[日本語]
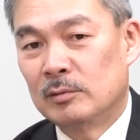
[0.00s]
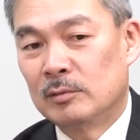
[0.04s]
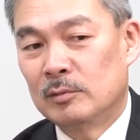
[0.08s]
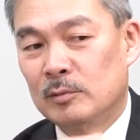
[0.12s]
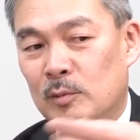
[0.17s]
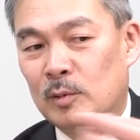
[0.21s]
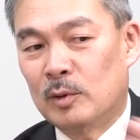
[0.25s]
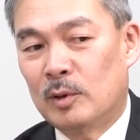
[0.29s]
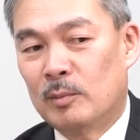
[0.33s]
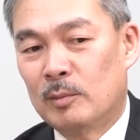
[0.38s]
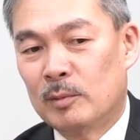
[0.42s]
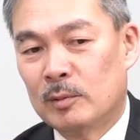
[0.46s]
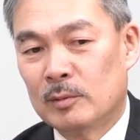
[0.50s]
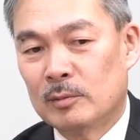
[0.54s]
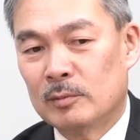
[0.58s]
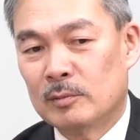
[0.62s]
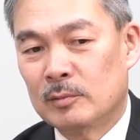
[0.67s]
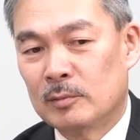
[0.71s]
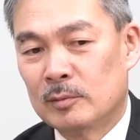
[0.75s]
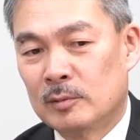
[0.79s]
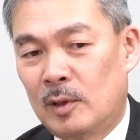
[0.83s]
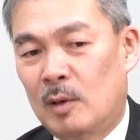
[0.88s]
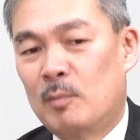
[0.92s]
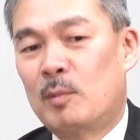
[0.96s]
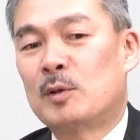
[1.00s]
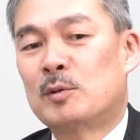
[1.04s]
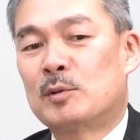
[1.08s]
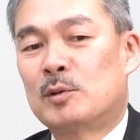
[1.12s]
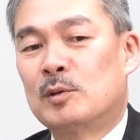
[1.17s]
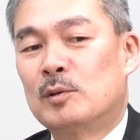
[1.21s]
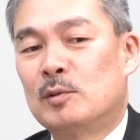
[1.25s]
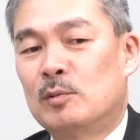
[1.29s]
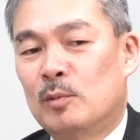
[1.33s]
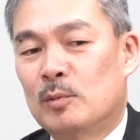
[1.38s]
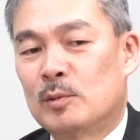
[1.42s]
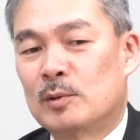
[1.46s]
これは
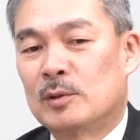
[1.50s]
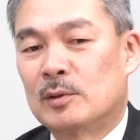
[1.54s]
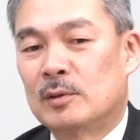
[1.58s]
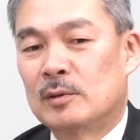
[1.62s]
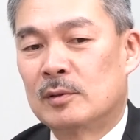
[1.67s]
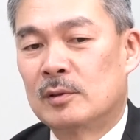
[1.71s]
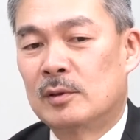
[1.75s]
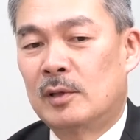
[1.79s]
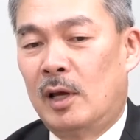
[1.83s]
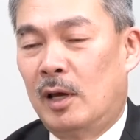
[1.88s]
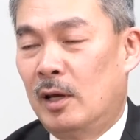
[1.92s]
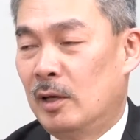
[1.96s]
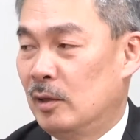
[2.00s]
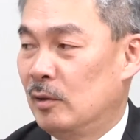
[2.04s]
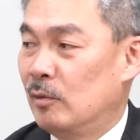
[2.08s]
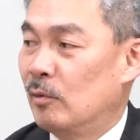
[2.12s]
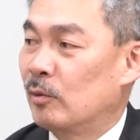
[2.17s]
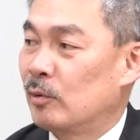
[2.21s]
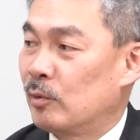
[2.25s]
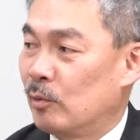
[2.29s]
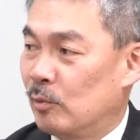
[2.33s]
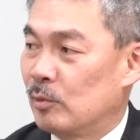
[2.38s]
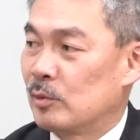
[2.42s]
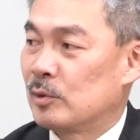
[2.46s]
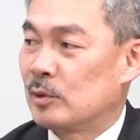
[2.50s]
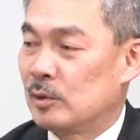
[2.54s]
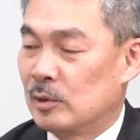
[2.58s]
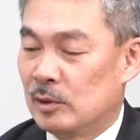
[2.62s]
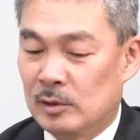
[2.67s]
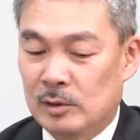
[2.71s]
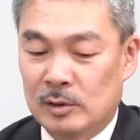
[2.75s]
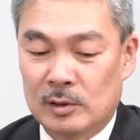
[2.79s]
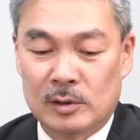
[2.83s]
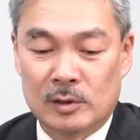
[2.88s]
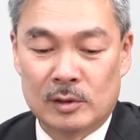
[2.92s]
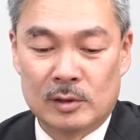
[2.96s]
魂同士敬意を表し、
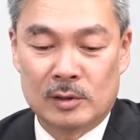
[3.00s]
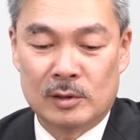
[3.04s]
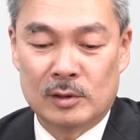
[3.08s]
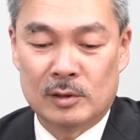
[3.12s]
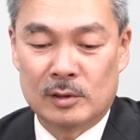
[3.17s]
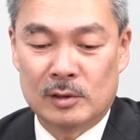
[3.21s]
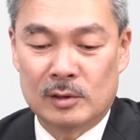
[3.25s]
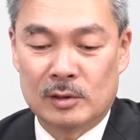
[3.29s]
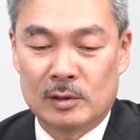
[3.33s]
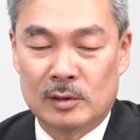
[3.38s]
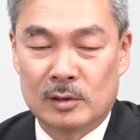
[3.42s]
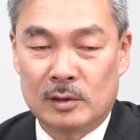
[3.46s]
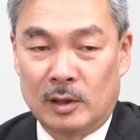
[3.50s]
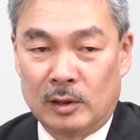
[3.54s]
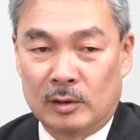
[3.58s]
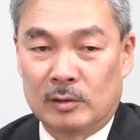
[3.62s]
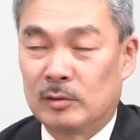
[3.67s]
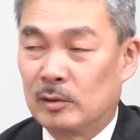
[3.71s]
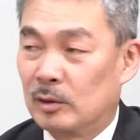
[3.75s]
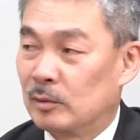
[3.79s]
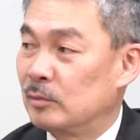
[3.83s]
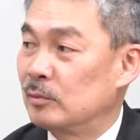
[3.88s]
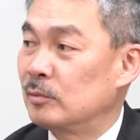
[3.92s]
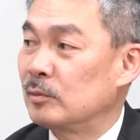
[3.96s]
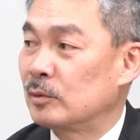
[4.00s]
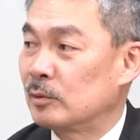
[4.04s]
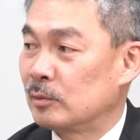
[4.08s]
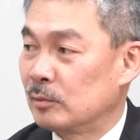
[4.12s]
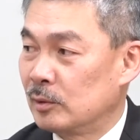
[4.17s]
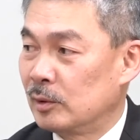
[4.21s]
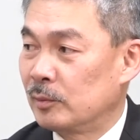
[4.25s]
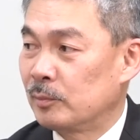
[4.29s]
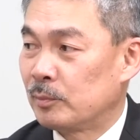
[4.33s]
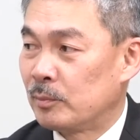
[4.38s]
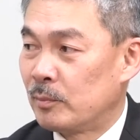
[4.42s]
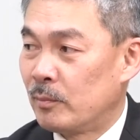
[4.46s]
そうですね。合ってるんです
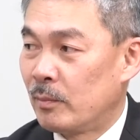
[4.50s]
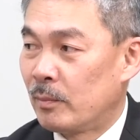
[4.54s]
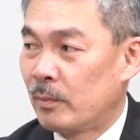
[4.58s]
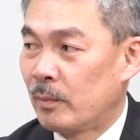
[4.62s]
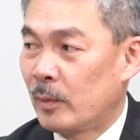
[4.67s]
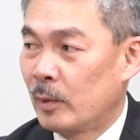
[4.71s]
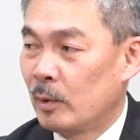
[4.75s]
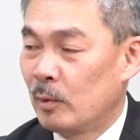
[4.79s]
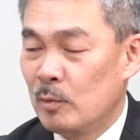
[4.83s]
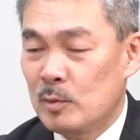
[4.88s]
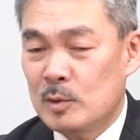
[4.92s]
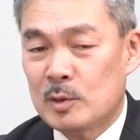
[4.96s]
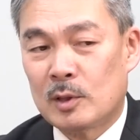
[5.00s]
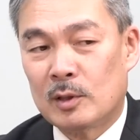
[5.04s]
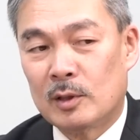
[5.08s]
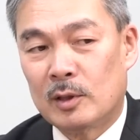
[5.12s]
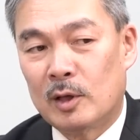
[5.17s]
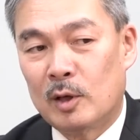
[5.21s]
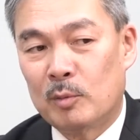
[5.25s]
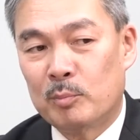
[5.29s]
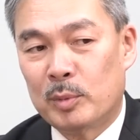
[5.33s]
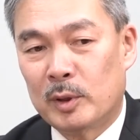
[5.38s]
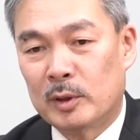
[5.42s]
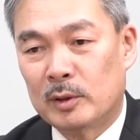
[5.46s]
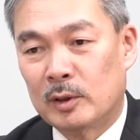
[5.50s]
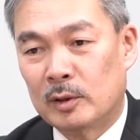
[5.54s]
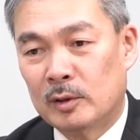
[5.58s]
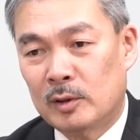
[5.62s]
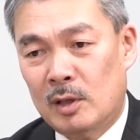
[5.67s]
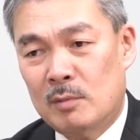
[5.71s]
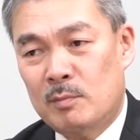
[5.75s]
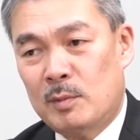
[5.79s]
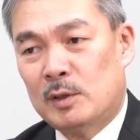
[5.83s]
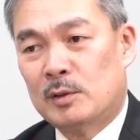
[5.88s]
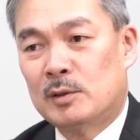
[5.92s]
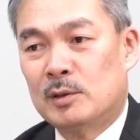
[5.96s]
よね。そしたらね、やっぱりね、
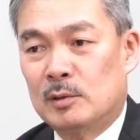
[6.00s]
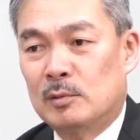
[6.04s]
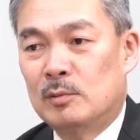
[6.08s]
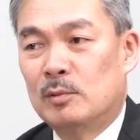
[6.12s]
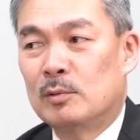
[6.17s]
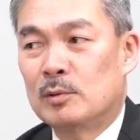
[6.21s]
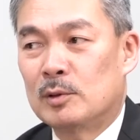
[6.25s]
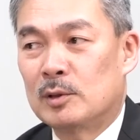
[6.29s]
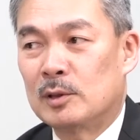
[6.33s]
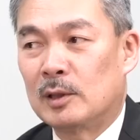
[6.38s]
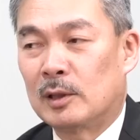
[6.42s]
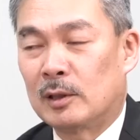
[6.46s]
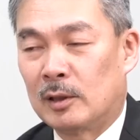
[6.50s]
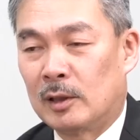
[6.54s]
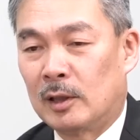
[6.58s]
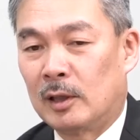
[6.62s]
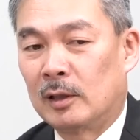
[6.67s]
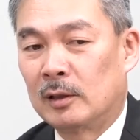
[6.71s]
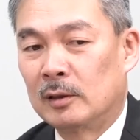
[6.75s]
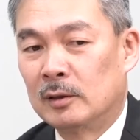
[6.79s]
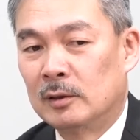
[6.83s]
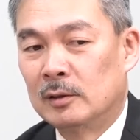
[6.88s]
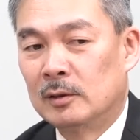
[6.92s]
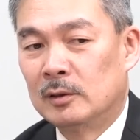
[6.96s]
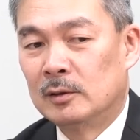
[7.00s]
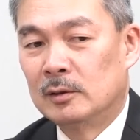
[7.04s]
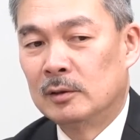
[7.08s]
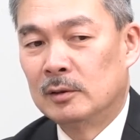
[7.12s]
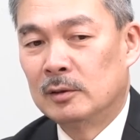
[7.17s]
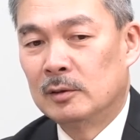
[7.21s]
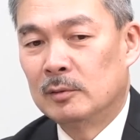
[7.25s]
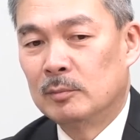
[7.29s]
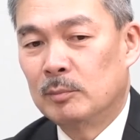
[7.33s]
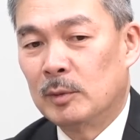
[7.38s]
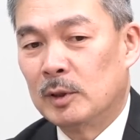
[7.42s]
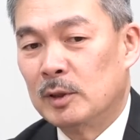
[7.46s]
魂同士だから、
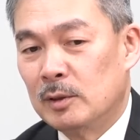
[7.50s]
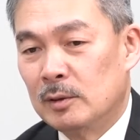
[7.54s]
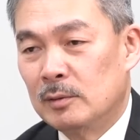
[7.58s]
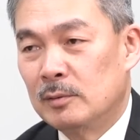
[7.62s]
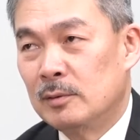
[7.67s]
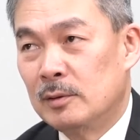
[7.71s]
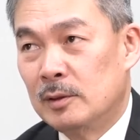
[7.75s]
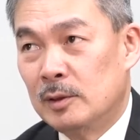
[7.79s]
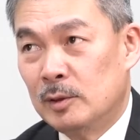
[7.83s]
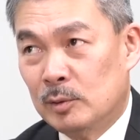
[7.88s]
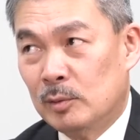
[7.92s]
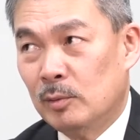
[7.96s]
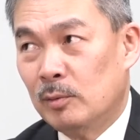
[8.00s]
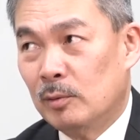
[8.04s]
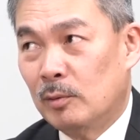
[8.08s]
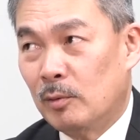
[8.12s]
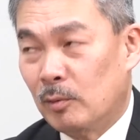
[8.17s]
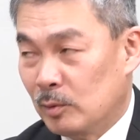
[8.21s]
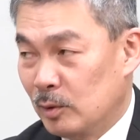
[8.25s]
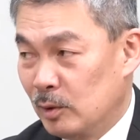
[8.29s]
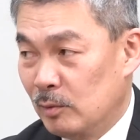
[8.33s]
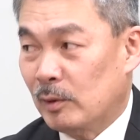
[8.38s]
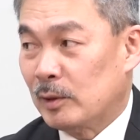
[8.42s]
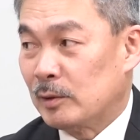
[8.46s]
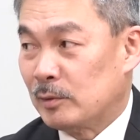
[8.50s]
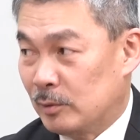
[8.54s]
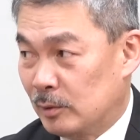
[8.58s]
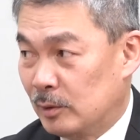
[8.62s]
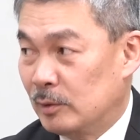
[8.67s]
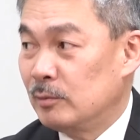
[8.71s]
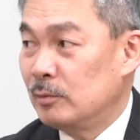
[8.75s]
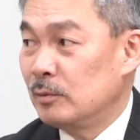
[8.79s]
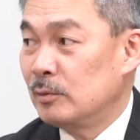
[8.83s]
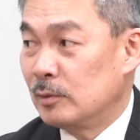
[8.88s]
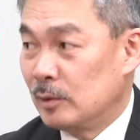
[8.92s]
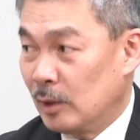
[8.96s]
まあ、理想論には過
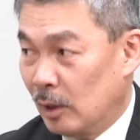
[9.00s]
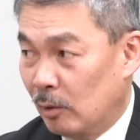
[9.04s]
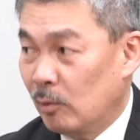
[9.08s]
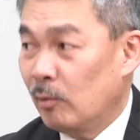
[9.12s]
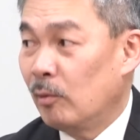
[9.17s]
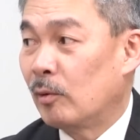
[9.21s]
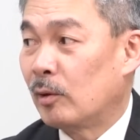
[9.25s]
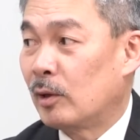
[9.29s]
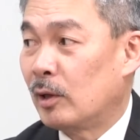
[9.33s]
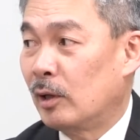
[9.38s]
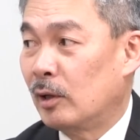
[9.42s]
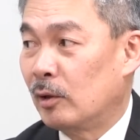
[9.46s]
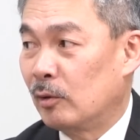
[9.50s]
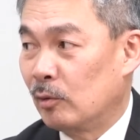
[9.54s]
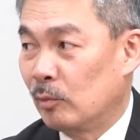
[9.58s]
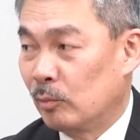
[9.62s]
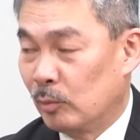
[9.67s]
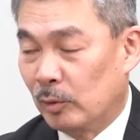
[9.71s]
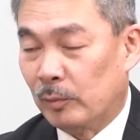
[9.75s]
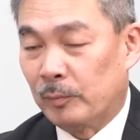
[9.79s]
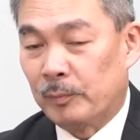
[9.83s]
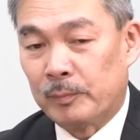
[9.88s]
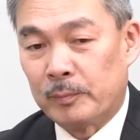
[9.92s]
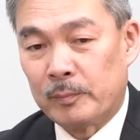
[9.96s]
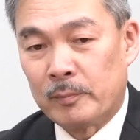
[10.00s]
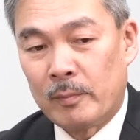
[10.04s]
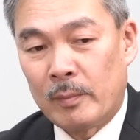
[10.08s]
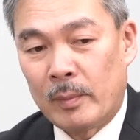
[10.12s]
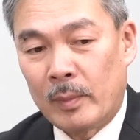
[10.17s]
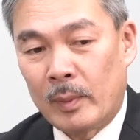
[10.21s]
ぎるだろうけれども、はい、